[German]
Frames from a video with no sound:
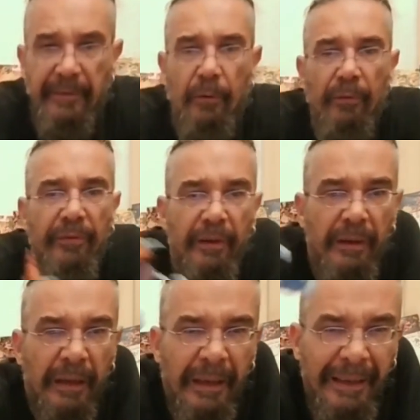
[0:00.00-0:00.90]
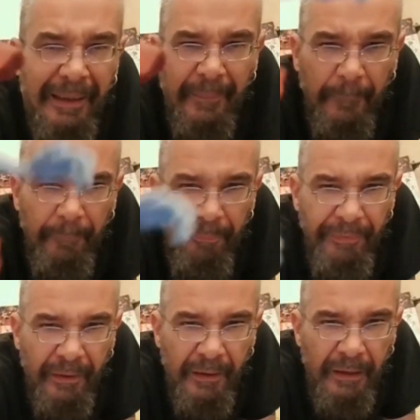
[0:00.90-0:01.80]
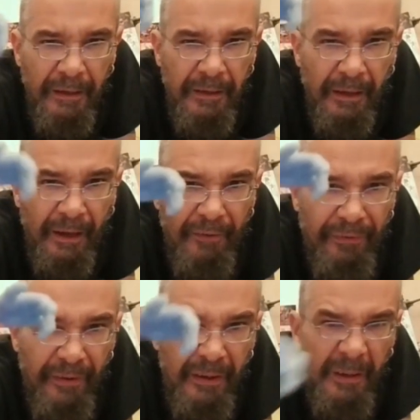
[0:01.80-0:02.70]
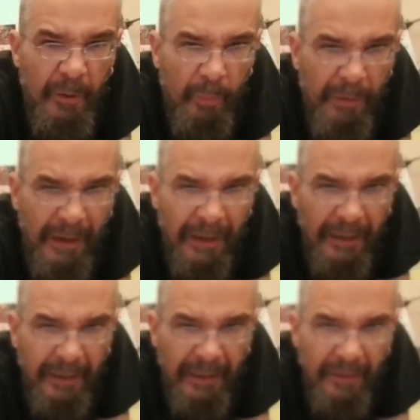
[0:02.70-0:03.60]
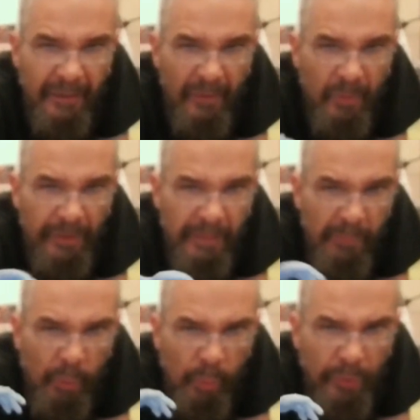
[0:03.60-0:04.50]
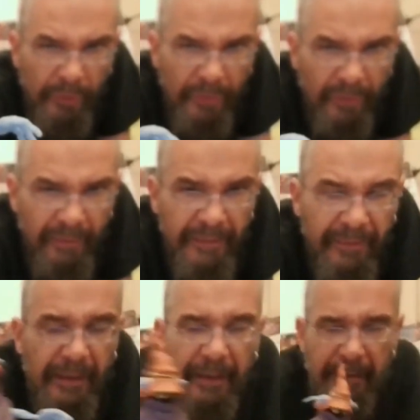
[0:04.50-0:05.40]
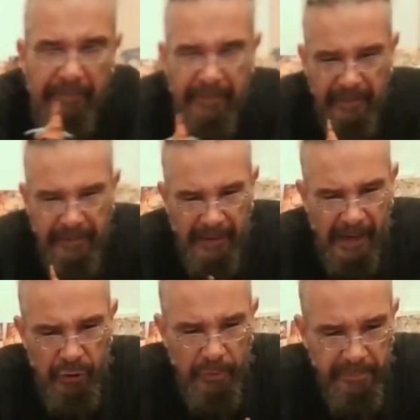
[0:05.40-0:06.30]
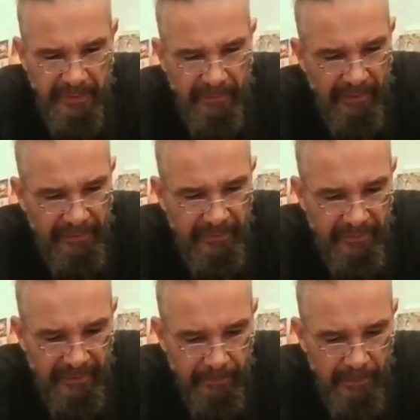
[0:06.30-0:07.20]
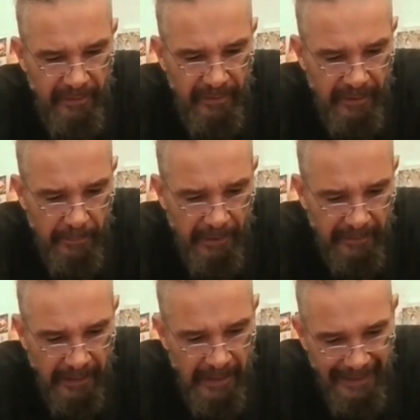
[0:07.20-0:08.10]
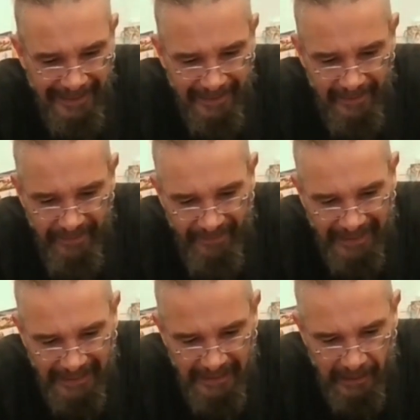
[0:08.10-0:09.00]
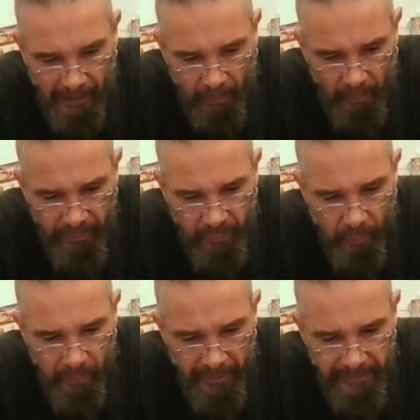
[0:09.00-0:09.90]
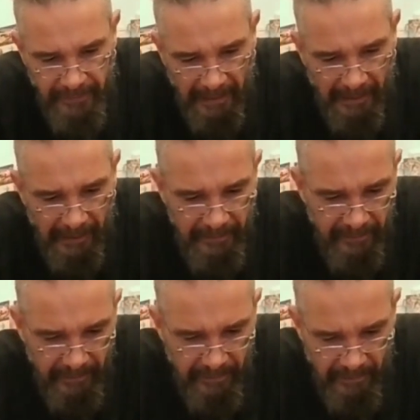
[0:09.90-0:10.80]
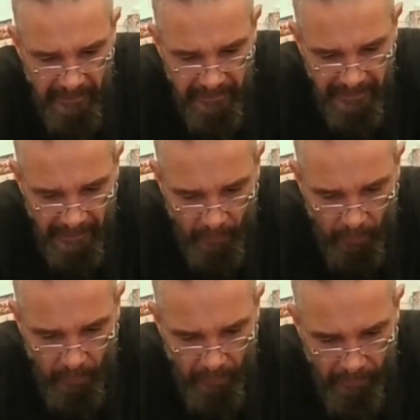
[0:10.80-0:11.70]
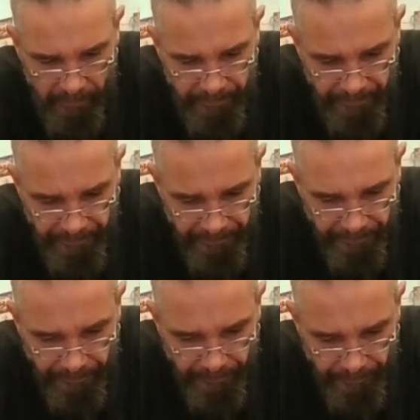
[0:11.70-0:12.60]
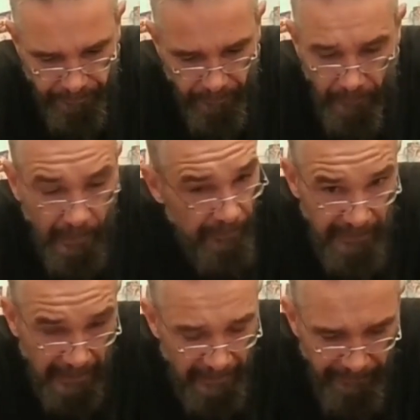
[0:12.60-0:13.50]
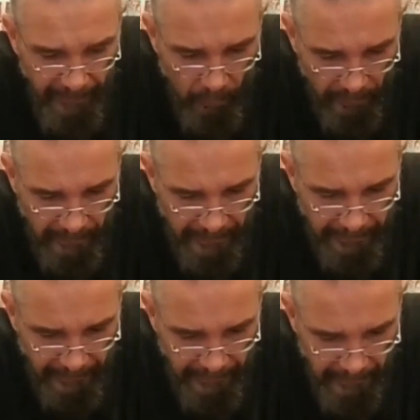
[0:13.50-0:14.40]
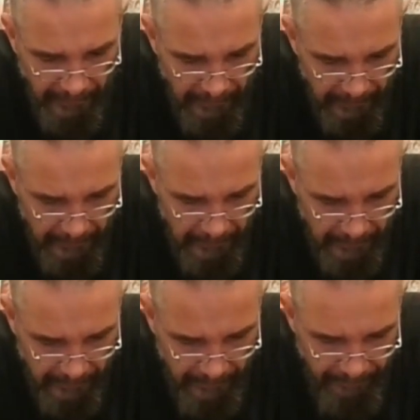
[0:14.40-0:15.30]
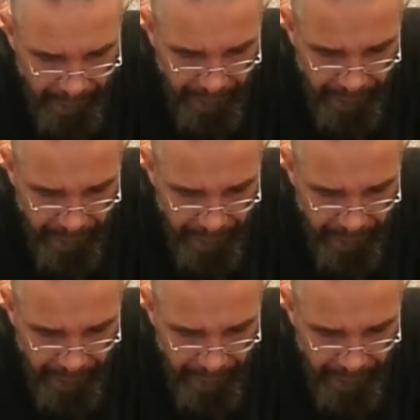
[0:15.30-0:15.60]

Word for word: aussieht. Hier die Risse im Umhang und im Hut und sowas. Äh, der, der, hat schon ein bisschen was, was mit sich gemacht. Es war ja auch so gedacht, äh, der Oko, wie alle Figuren da eigentlich, ähm,